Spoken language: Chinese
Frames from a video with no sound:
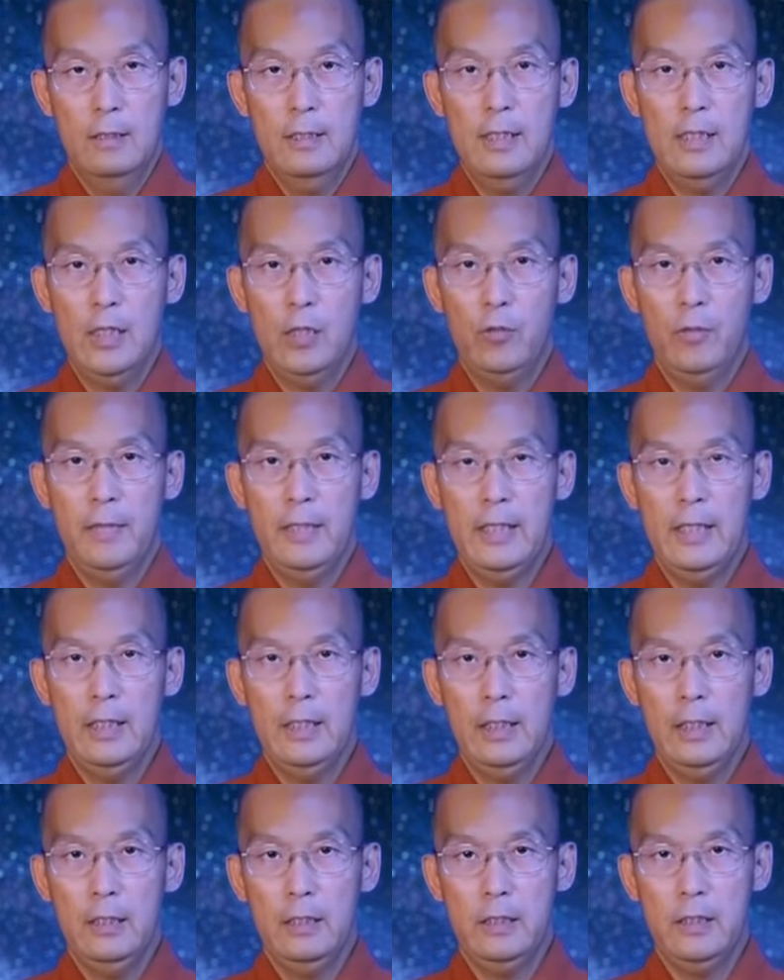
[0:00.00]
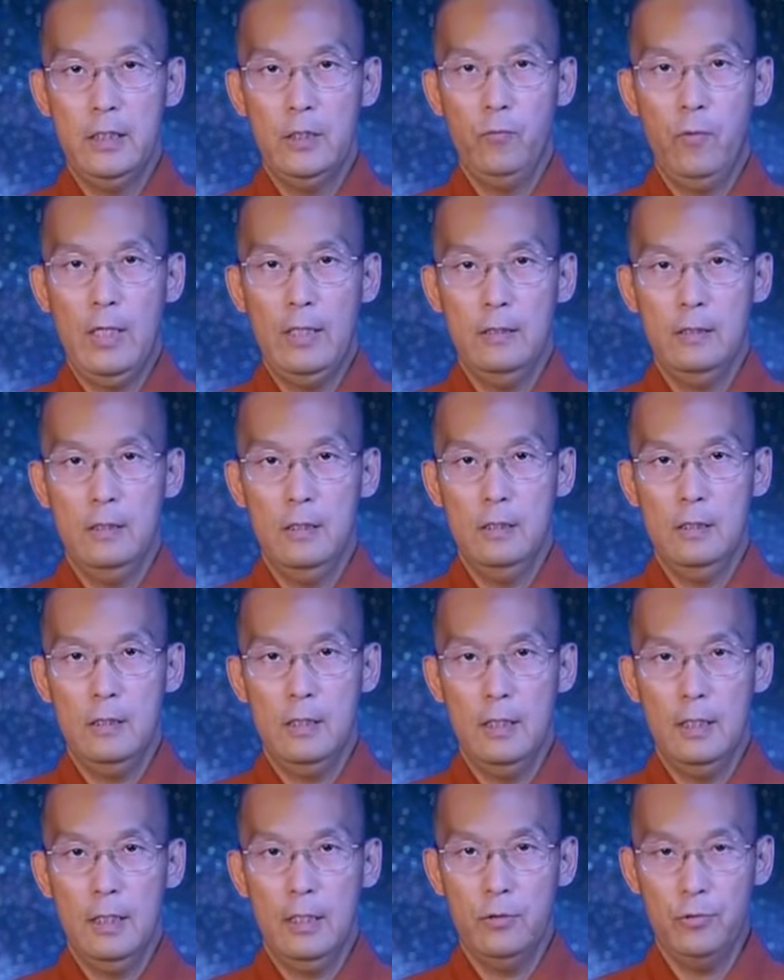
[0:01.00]
好，我们今天希望新
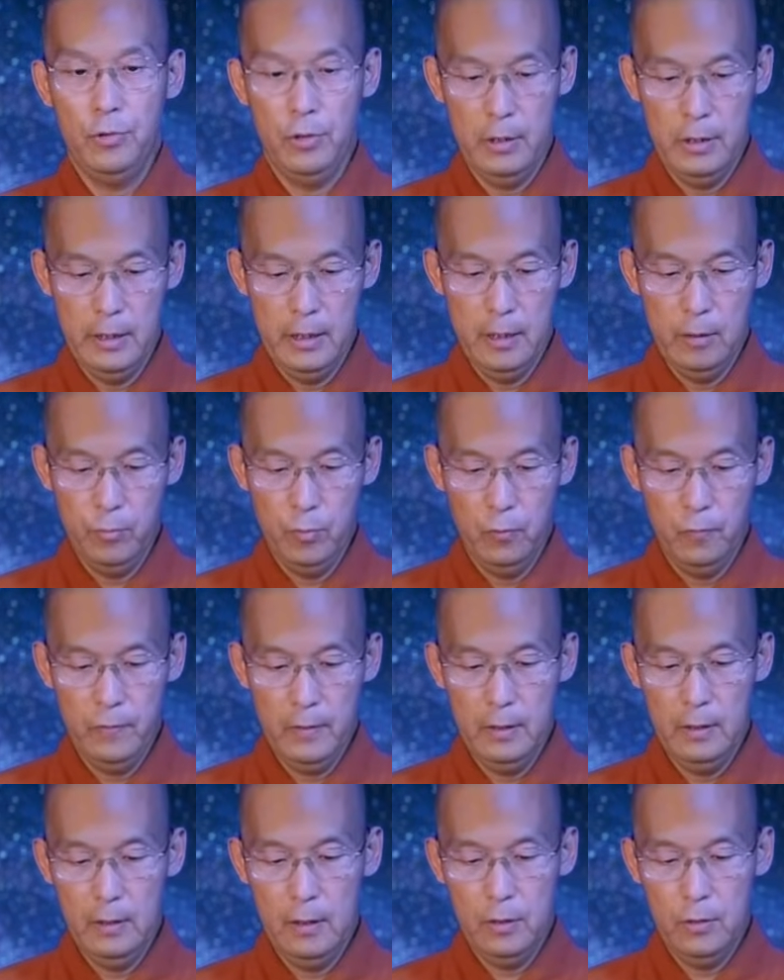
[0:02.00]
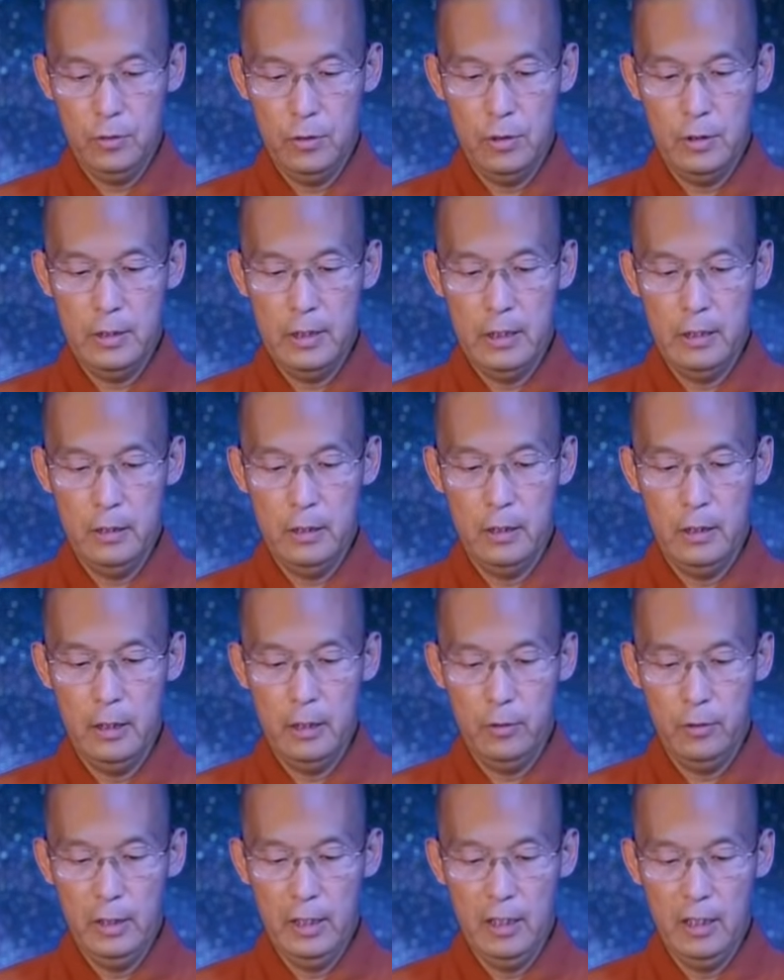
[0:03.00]
生要学习的部分呢，是七十
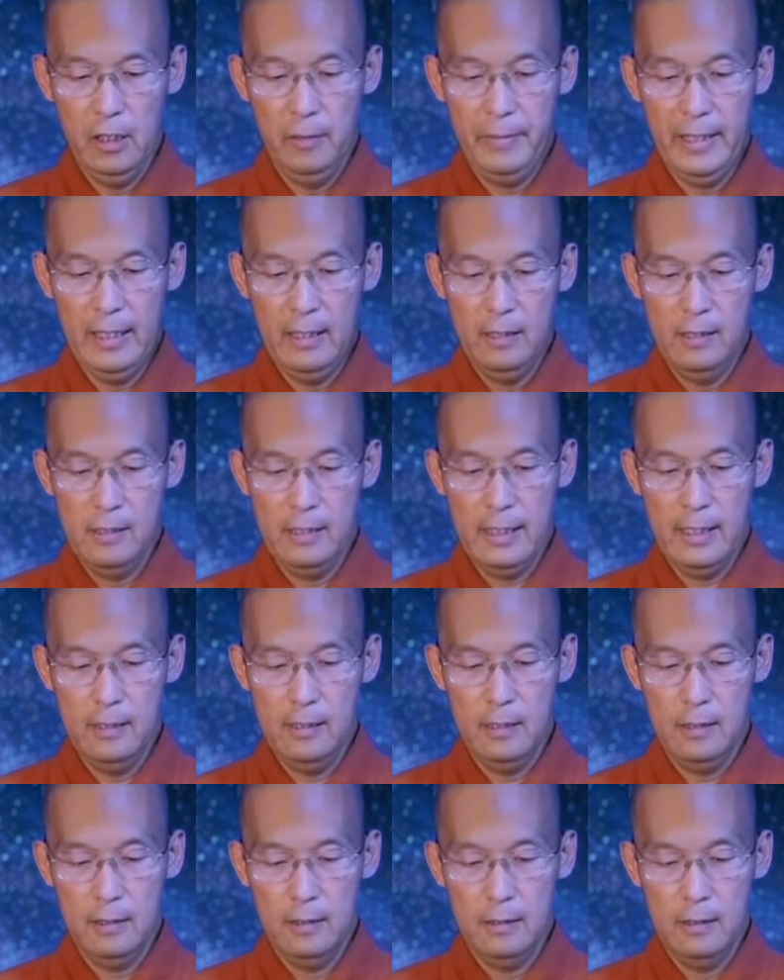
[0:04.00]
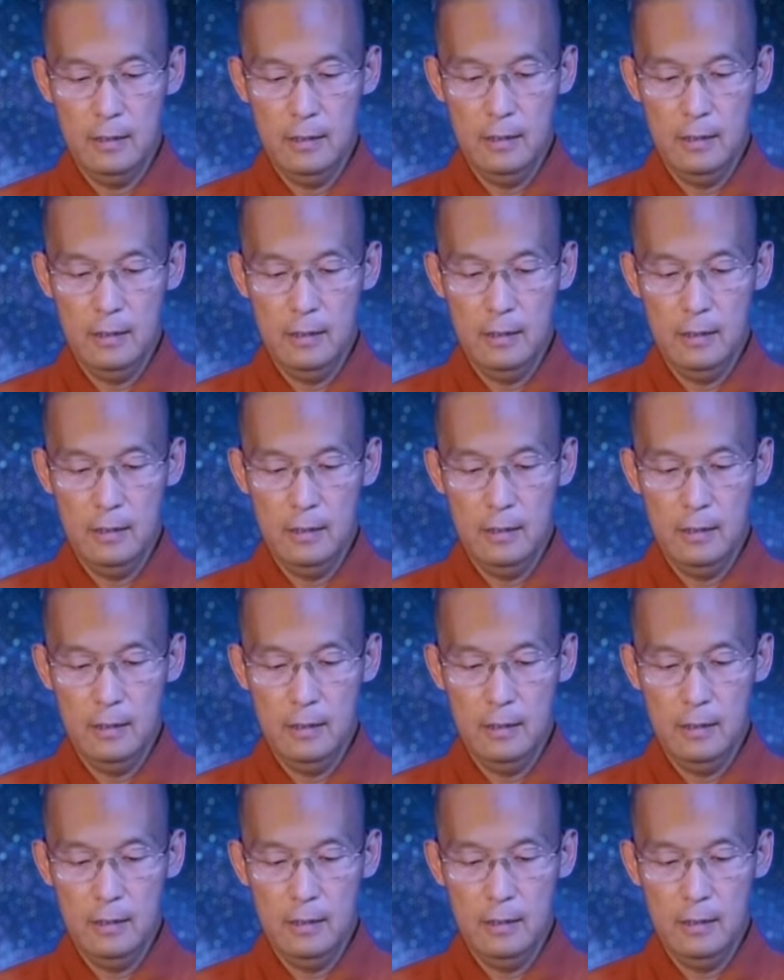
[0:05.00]
六页一百二十三则。